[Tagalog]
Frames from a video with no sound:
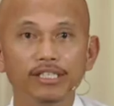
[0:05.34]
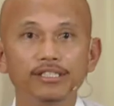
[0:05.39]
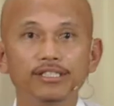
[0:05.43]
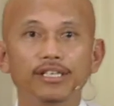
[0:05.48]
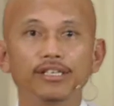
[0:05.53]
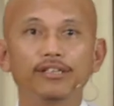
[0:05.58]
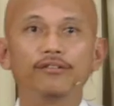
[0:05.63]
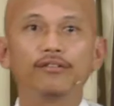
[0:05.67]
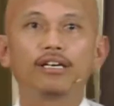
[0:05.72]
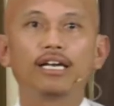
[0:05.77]
sa
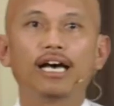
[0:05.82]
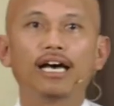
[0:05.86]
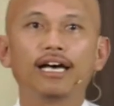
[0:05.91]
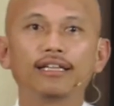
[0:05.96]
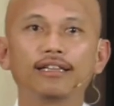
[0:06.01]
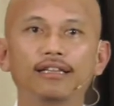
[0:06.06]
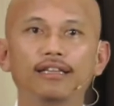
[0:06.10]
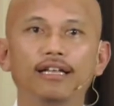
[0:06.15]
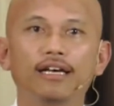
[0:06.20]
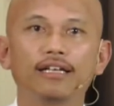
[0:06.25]
inyong lahat
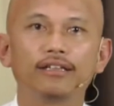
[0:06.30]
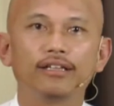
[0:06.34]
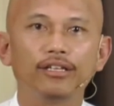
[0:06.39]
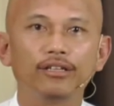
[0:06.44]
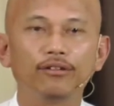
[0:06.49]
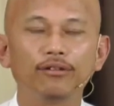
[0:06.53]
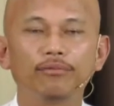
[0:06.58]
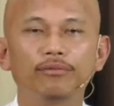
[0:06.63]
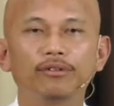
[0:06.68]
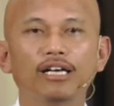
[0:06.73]
at
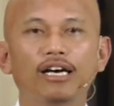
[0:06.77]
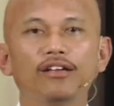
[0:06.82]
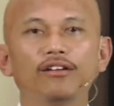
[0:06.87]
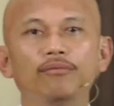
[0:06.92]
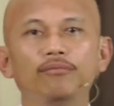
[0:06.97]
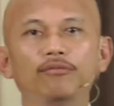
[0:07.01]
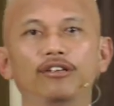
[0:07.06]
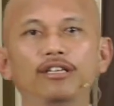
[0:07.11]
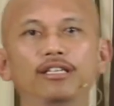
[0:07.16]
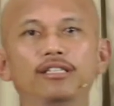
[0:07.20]
dito tayo
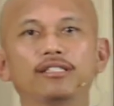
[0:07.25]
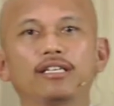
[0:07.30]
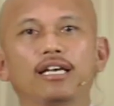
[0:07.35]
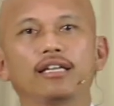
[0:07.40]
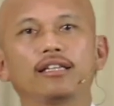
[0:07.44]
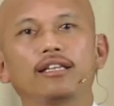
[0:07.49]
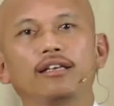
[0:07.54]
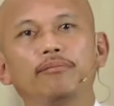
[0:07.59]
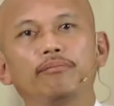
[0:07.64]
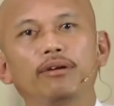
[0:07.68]
muli sa
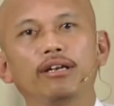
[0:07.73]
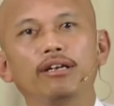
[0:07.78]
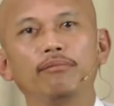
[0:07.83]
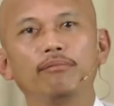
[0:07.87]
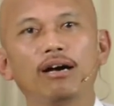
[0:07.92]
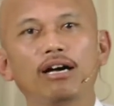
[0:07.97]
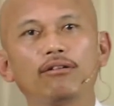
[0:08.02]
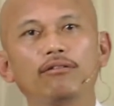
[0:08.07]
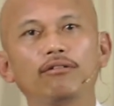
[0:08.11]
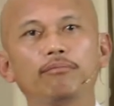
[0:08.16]
ating
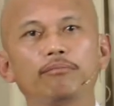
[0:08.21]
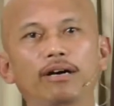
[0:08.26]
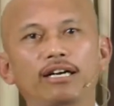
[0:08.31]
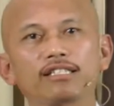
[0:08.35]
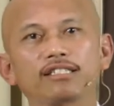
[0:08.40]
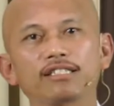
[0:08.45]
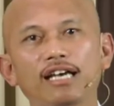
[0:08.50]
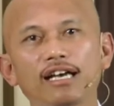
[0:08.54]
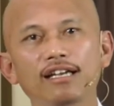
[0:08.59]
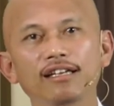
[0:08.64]
panibagong
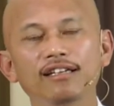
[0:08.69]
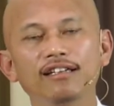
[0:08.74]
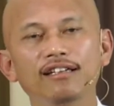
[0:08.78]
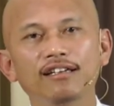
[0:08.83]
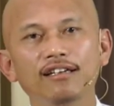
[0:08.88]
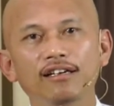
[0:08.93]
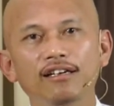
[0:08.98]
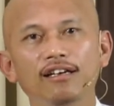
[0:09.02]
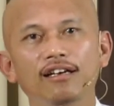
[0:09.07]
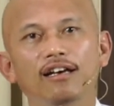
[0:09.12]
paksa.
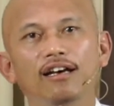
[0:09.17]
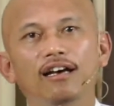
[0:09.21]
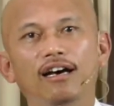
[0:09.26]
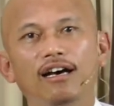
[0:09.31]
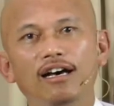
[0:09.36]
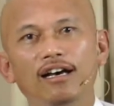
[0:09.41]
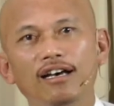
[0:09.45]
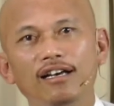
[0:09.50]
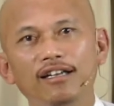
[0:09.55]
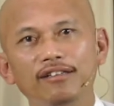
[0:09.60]

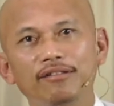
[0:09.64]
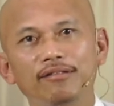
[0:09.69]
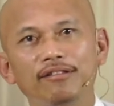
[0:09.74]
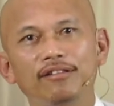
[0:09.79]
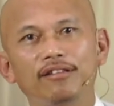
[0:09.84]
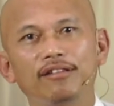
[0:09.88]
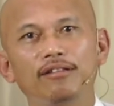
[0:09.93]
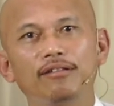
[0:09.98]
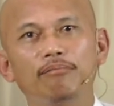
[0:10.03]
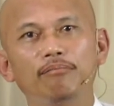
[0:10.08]
At
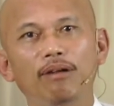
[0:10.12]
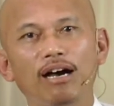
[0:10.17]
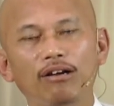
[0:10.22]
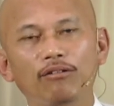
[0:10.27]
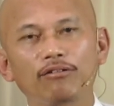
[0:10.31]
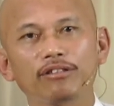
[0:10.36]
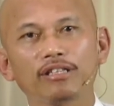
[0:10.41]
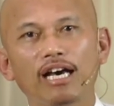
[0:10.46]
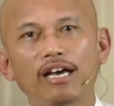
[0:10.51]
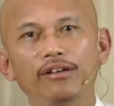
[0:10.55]

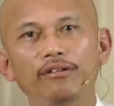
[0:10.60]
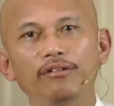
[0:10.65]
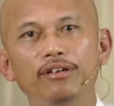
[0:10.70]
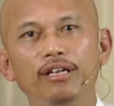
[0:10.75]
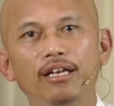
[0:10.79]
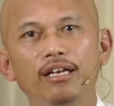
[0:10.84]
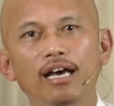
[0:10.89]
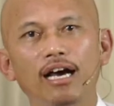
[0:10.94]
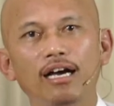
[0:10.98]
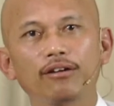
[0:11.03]
bago tayo
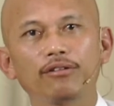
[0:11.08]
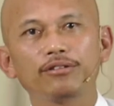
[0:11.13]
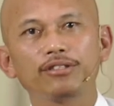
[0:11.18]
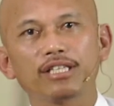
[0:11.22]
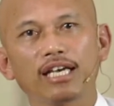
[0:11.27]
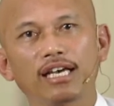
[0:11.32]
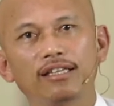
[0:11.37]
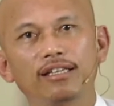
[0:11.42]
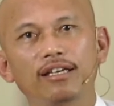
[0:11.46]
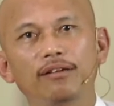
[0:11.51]
dadako
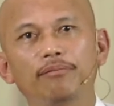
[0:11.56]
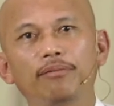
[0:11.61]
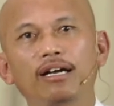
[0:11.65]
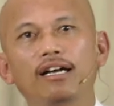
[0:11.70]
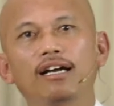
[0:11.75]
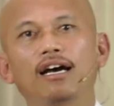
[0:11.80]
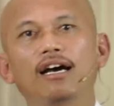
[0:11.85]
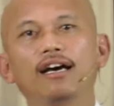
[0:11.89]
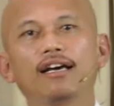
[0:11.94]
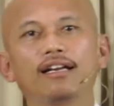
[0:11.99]
sa ating
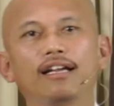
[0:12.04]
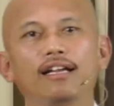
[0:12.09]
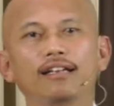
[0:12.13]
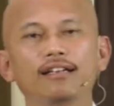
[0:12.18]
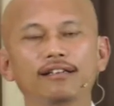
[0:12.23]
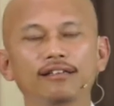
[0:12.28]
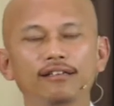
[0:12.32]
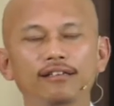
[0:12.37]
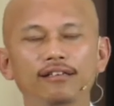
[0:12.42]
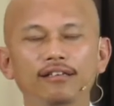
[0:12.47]
pag-aaral,
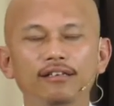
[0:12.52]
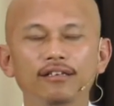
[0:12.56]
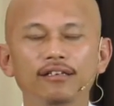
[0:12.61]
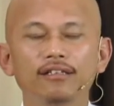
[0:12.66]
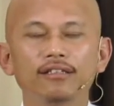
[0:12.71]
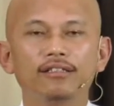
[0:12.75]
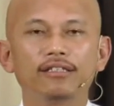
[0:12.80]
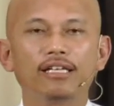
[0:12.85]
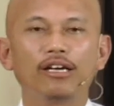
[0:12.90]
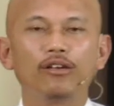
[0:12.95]

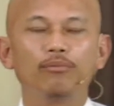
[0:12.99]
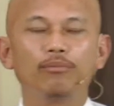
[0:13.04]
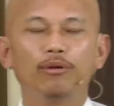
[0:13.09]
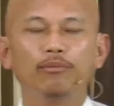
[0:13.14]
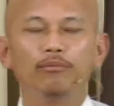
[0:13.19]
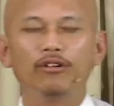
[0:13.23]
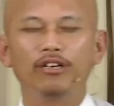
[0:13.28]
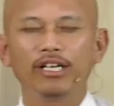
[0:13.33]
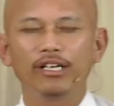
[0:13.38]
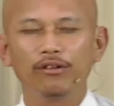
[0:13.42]
tayo po
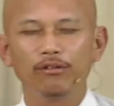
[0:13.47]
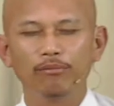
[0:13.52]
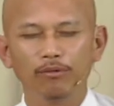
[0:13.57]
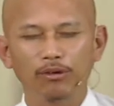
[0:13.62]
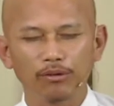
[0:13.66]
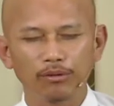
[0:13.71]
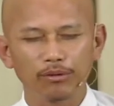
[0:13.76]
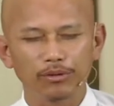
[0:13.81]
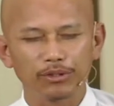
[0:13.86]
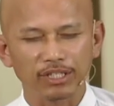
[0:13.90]
muna
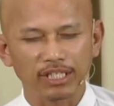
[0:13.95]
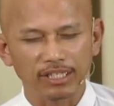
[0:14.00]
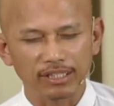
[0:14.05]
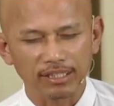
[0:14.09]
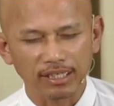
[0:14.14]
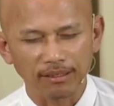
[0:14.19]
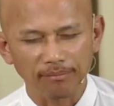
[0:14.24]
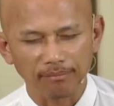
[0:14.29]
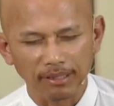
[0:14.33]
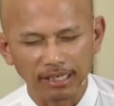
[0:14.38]
yumuko sa
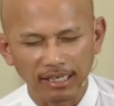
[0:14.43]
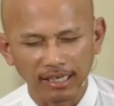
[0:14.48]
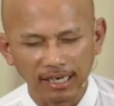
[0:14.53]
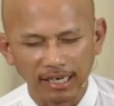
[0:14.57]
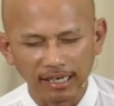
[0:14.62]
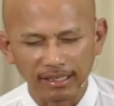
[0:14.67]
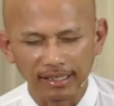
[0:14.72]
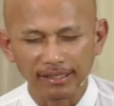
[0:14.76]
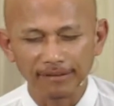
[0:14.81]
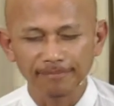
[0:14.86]
isang
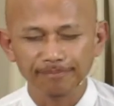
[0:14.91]
panalangin.